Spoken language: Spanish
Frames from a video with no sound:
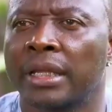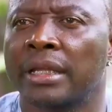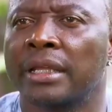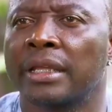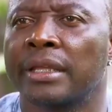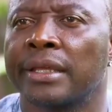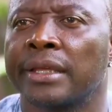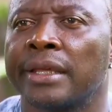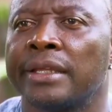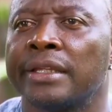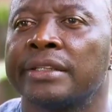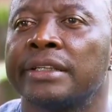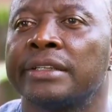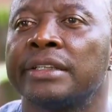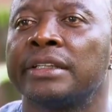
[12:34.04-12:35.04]
que
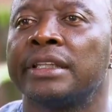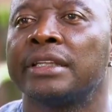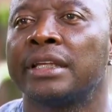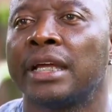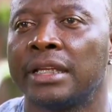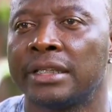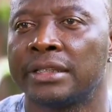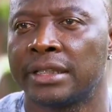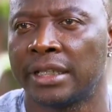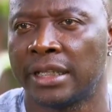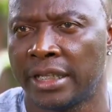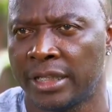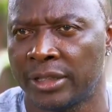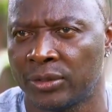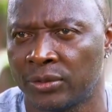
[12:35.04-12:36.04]
necesita salirse
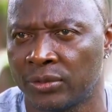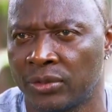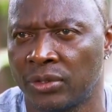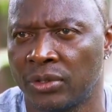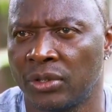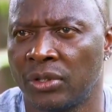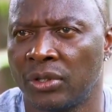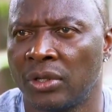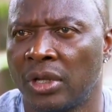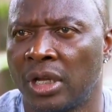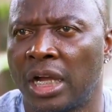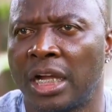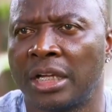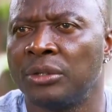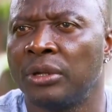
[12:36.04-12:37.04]
de eso
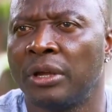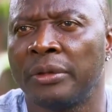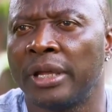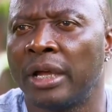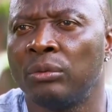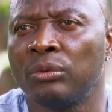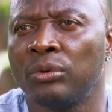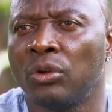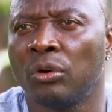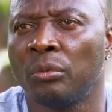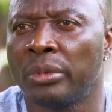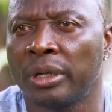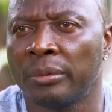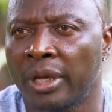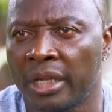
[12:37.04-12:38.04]
ahí no había un
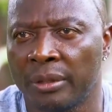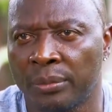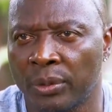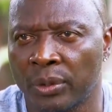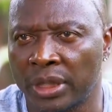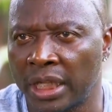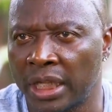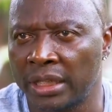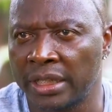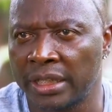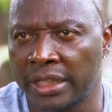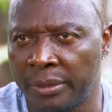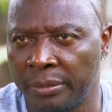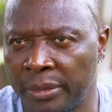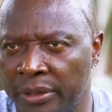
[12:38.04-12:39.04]
nombre más importante
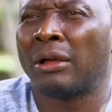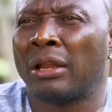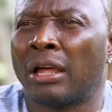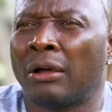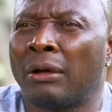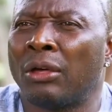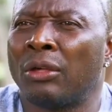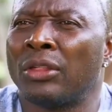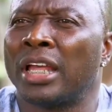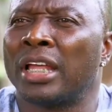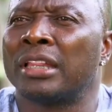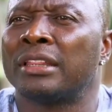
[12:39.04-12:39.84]
que el lavado de